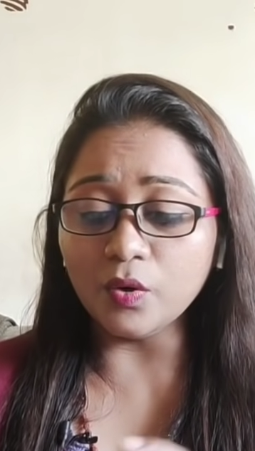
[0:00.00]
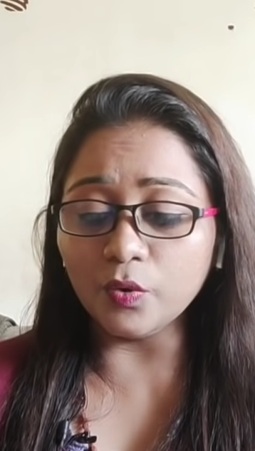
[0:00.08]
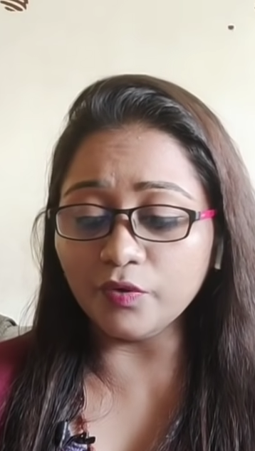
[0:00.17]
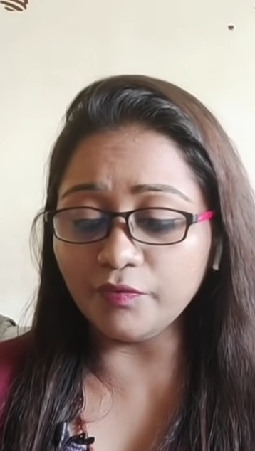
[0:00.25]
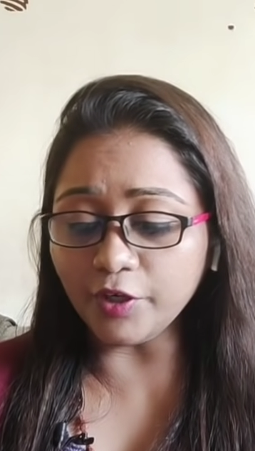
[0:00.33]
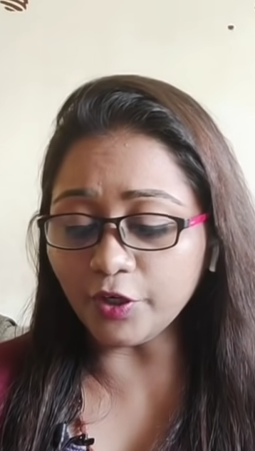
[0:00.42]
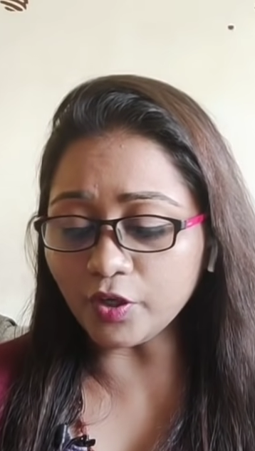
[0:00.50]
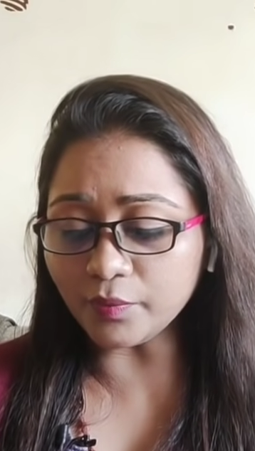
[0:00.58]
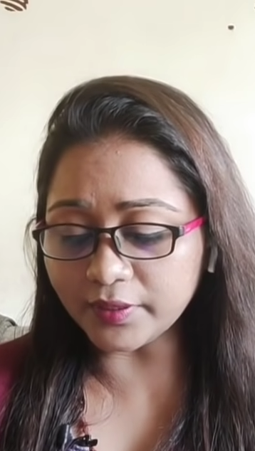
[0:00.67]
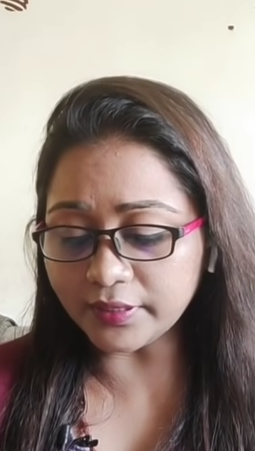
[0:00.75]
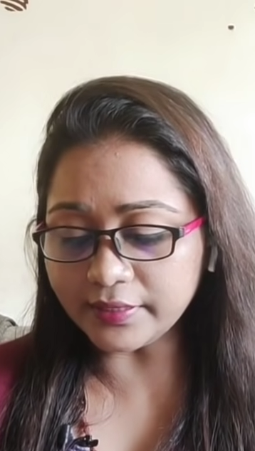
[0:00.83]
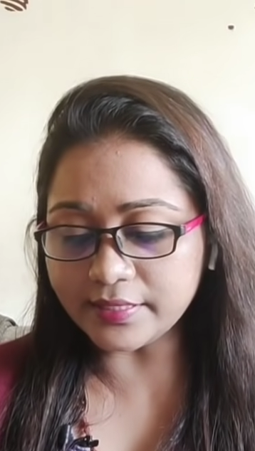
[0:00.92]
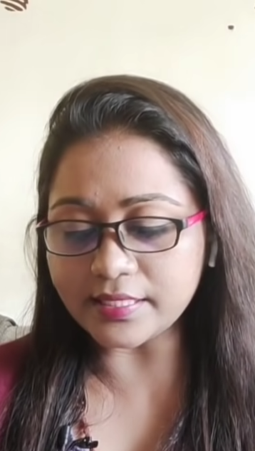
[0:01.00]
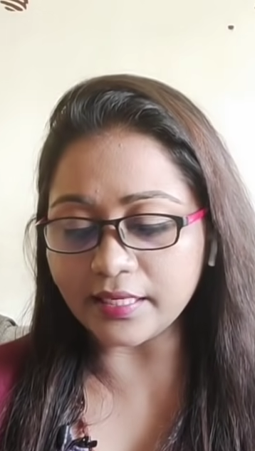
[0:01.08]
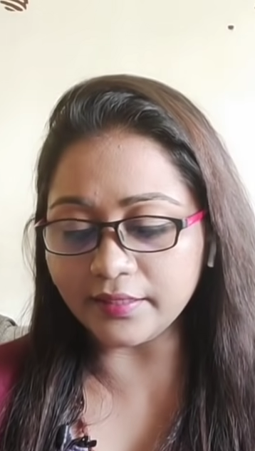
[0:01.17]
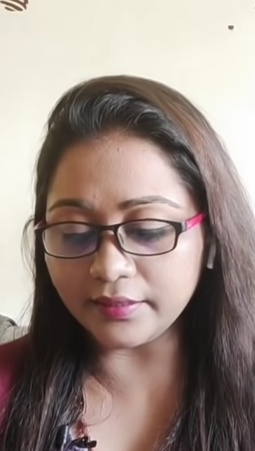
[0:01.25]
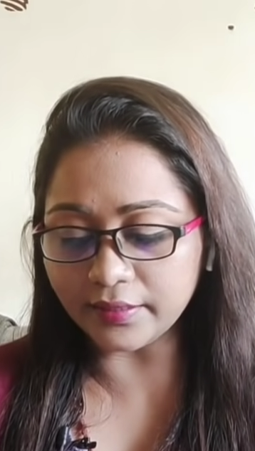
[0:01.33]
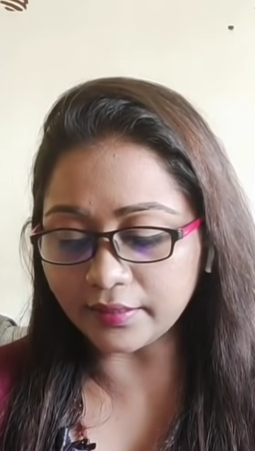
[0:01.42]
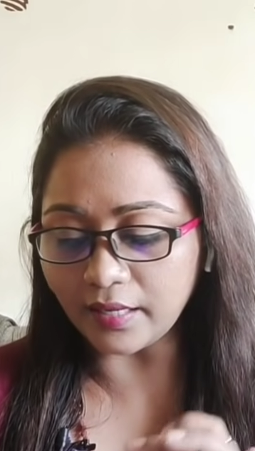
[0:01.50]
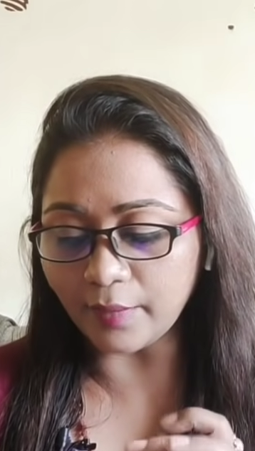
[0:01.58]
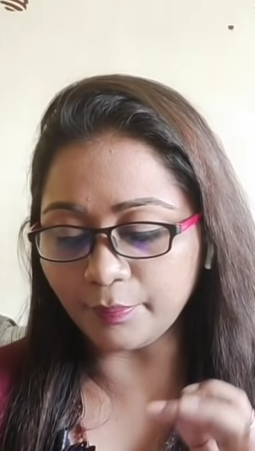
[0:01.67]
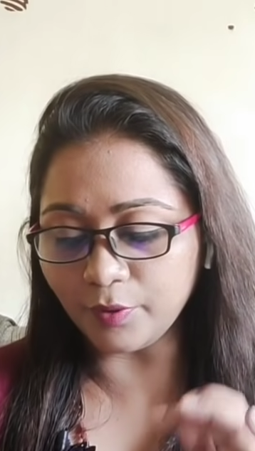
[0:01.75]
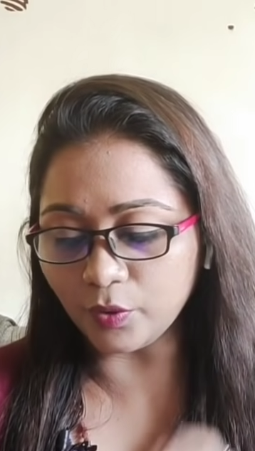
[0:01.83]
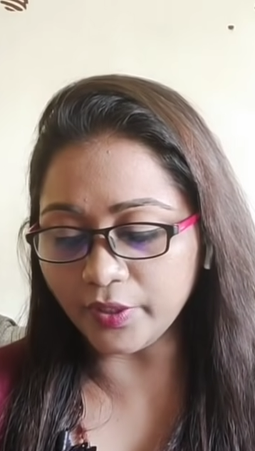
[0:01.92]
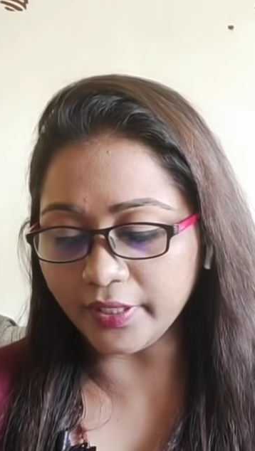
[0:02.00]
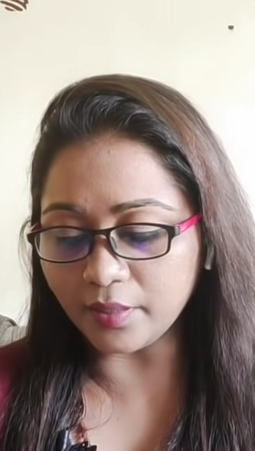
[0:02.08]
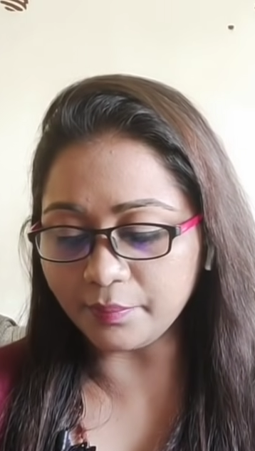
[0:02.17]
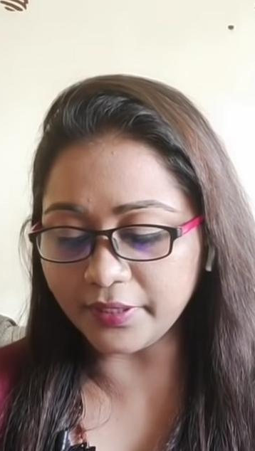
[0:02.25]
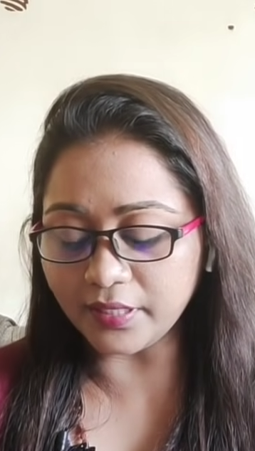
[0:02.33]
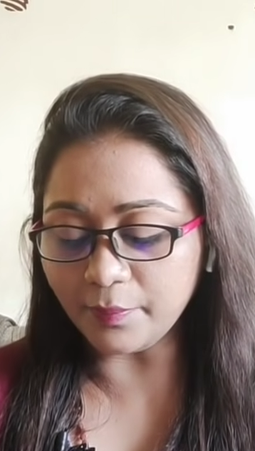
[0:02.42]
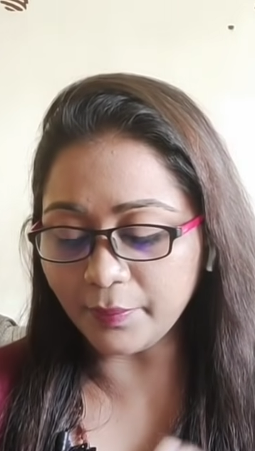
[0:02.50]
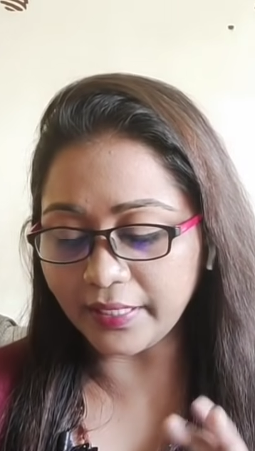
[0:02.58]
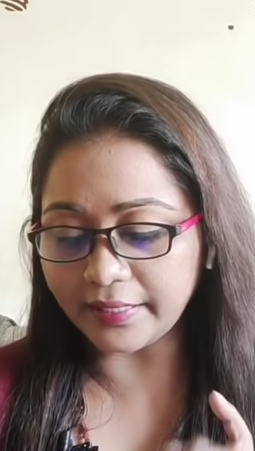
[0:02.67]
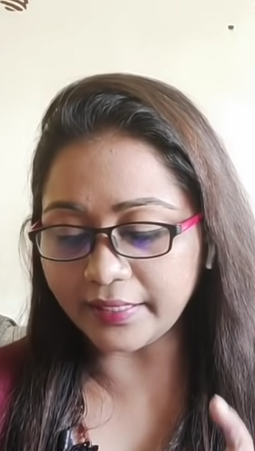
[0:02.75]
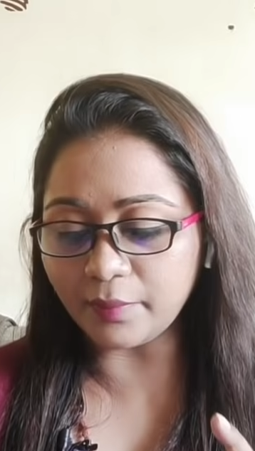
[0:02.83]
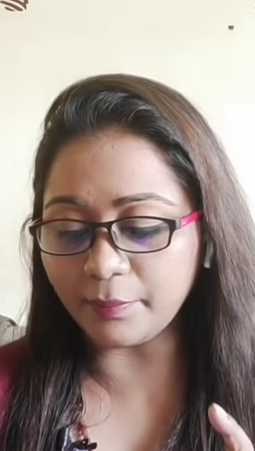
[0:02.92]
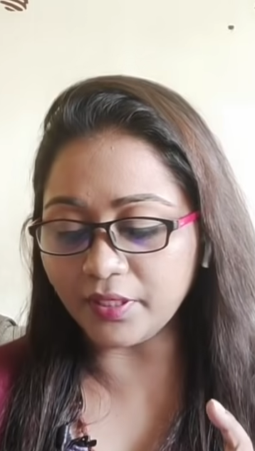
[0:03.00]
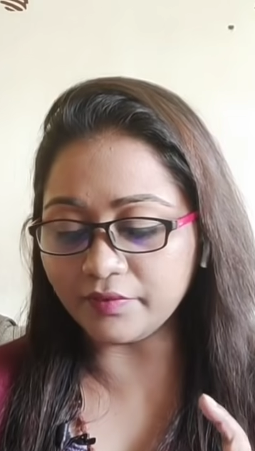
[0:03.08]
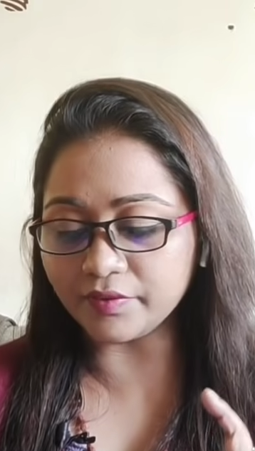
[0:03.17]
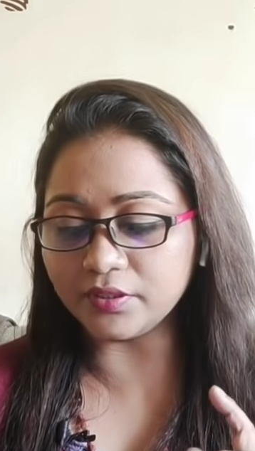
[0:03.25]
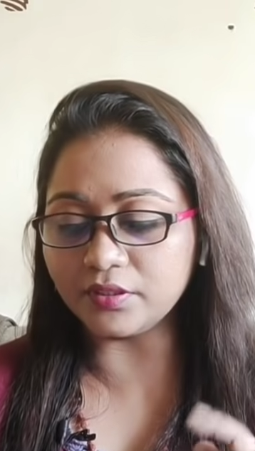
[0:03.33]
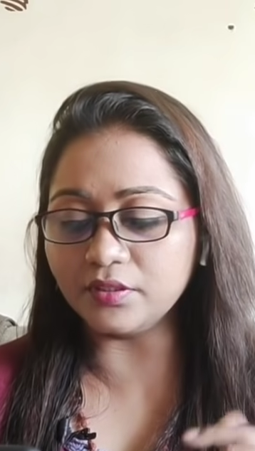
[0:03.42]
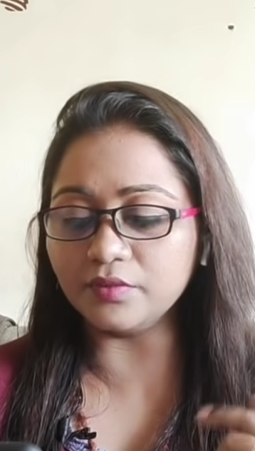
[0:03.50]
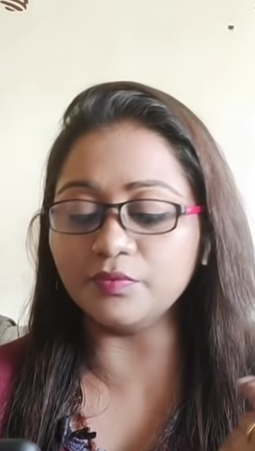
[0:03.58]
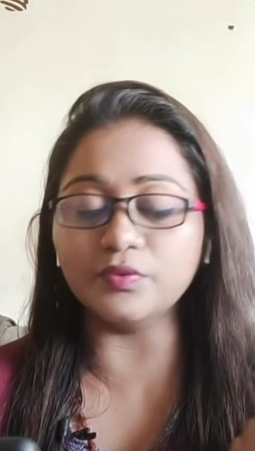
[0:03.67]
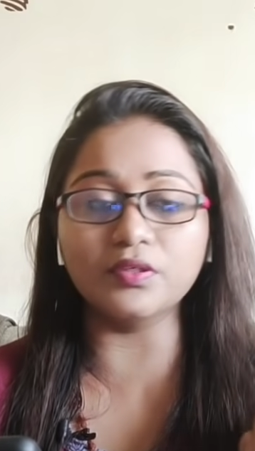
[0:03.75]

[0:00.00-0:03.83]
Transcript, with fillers: ஒரு வீடியோ வந்து இட் இஸ் அண்டர் அப்லோடிங் அப்படின்னா இப்போ நிறையா பேருக்கு வந்து அந்த